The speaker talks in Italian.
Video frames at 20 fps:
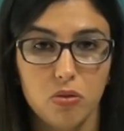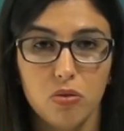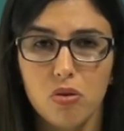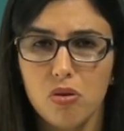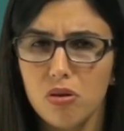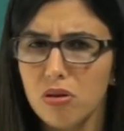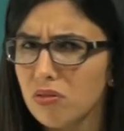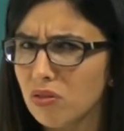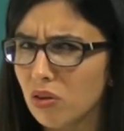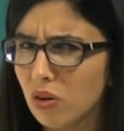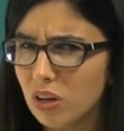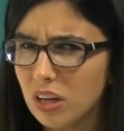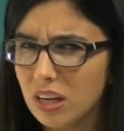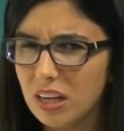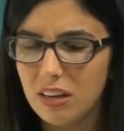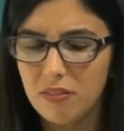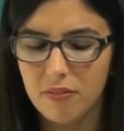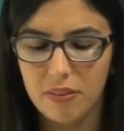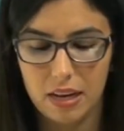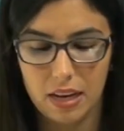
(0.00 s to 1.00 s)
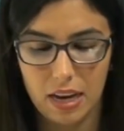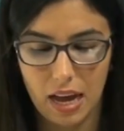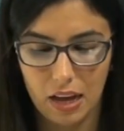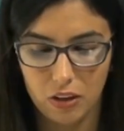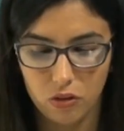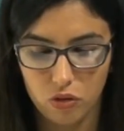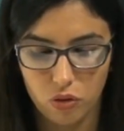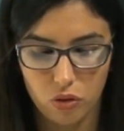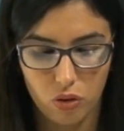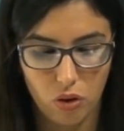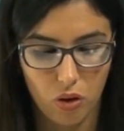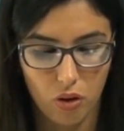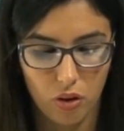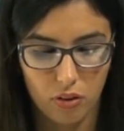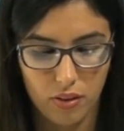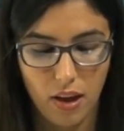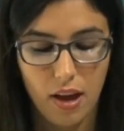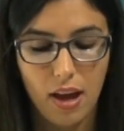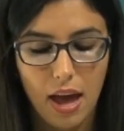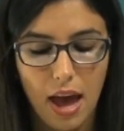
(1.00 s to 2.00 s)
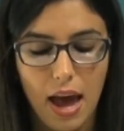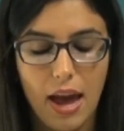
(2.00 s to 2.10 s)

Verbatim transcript: scorso, il Villaggio Rosa,